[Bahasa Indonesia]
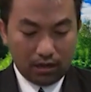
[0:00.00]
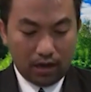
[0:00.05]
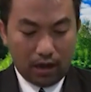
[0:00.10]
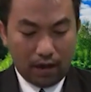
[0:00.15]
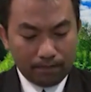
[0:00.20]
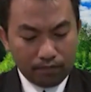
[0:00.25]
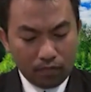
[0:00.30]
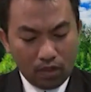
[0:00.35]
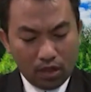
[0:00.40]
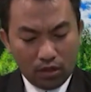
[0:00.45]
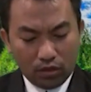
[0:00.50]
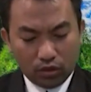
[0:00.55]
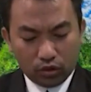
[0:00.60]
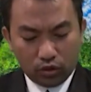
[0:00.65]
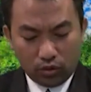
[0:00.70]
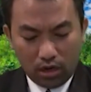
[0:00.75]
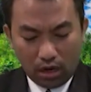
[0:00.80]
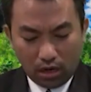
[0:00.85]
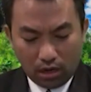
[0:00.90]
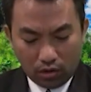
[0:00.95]
Nah,
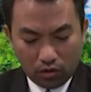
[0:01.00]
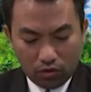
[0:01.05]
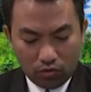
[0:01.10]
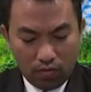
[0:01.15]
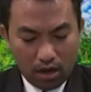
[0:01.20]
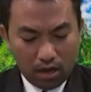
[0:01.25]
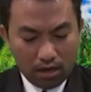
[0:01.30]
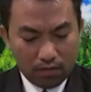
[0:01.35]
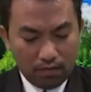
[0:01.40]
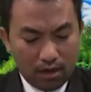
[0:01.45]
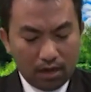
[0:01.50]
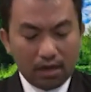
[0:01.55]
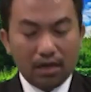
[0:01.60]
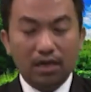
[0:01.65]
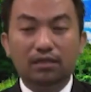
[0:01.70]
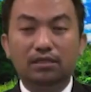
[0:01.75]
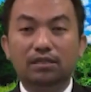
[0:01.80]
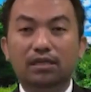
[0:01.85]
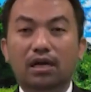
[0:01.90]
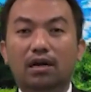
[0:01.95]
saudaraku,
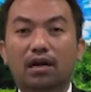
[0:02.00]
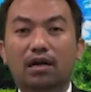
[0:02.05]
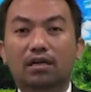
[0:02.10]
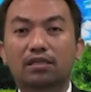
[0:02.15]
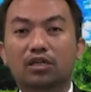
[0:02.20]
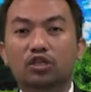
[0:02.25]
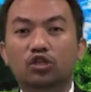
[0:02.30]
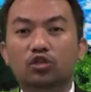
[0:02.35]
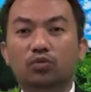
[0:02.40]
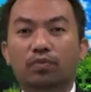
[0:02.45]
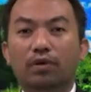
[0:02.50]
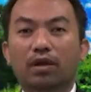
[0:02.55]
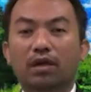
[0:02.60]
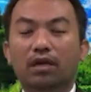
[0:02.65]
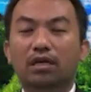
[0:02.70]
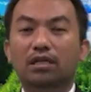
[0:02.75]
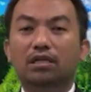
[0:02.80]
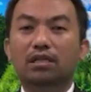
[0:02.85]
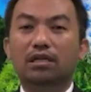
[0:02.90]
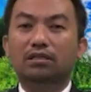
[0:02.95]
bagaimana caranya
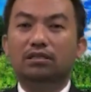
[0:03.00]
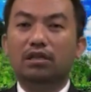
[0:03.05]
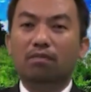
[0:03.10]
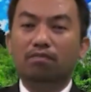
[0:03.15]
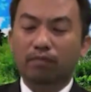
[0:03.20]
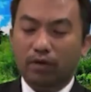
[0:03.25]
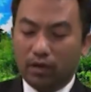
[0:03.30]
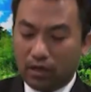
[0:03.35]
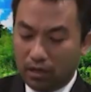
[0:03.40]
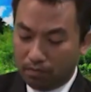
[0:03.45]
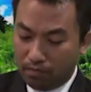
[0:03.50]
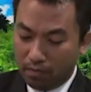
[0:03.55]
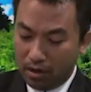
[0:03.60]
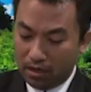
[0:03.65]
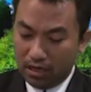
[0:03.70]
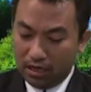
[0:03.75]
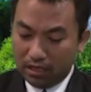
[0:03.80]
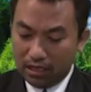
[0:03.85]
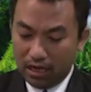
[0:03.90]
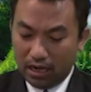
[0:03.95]
supaya kita sampai
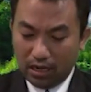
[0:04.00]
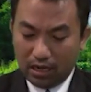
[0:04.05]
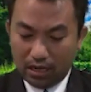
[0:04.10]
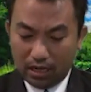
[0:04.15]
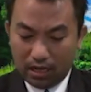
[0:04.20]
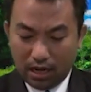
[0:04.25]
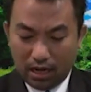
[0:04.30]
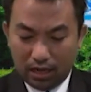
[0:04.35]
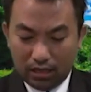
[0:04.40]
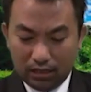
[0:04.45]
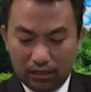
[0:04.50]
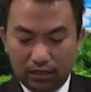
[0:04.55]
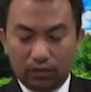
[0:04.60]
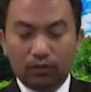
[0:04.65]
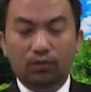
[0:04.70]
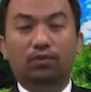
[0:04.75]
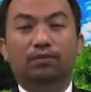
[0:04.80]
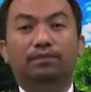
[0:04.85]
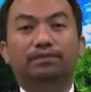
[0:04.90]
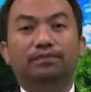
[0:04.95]
kepada yang kekal
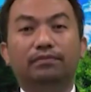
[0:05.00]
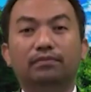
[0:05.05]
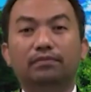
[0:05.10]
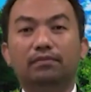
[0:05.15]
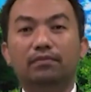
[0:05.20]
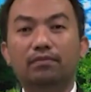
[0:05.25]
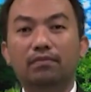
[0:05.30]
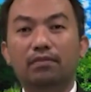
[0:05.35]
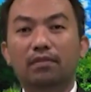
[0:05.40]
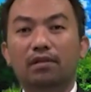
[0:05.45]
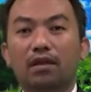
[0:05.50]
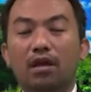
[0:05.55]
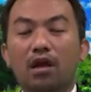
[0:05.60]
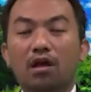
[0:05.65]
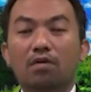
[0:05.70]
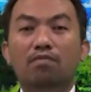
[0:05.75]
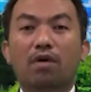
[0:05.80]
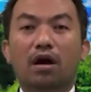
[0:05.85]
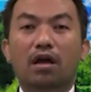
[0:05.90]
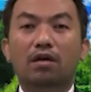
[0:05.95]
itu?
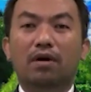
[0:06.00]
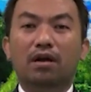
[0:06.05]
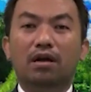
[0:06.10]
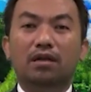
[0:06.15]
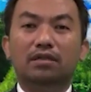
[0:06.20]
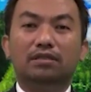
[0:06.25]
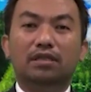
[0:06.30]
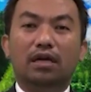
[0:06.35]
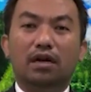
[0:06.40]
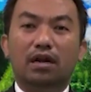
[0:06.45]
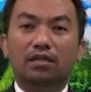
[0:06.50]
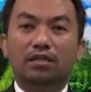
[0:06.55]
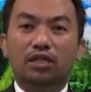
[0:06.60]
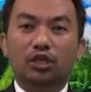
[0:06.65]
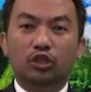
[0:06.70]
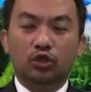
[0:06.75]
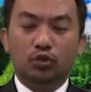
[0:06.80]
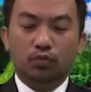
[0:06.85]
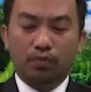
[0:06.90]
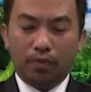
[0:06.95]
Bagaimana
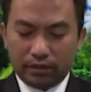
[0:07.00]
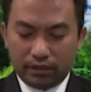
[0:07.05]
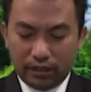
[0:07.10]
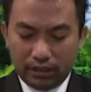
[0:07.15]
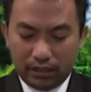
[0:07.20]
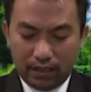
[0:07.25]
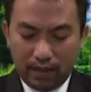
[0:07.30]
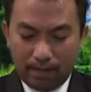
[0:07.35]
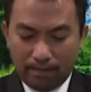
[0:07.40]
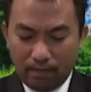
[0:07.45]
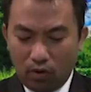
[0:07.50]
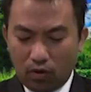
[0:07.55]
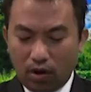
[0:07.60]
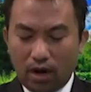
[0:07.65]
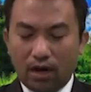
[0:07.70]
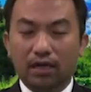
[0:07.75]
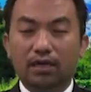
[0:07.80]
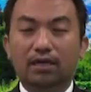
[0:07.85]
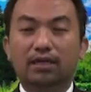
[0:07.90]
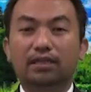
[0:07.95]
caranya supaya setiap
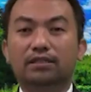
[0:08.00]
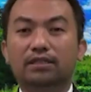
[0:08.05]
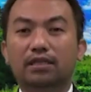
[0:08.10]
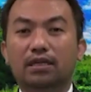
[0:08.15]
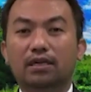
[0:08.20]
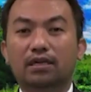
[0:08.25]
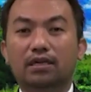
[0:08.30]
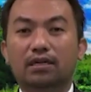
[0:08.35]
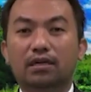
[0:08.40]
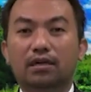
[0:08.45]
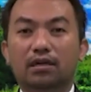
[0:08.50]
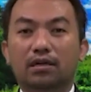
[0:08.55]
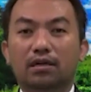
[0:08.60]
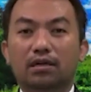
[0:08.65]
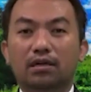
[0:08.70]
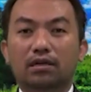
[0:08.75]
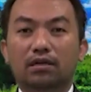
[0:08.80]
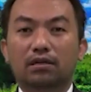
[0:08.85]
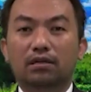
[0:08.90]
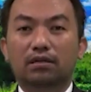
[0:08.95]
orang Kristen
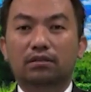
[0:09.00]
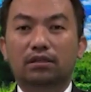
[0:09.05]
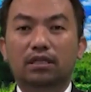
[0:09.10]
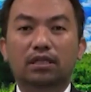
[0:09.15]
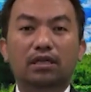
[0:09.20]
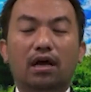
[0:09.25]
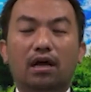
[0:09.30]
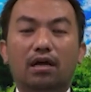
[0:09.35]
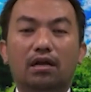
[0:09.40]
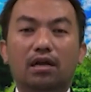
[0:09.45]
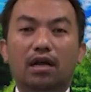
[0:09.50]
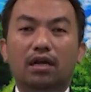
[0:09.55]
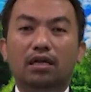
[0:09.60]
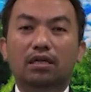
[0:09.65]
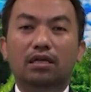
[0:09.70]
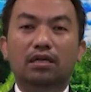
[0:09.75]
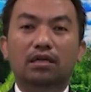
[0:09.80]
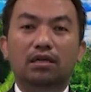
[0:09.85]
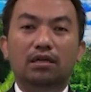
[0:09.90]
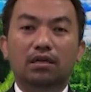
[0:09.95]
tidak
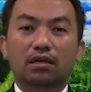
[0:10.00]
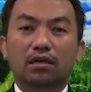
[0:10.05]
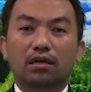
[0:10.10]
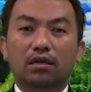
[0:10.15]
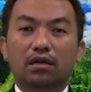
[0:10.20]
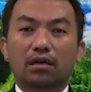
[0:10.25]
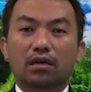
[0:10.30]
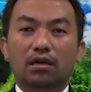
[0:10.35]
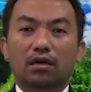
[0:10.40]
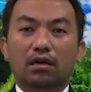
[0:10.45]
lagi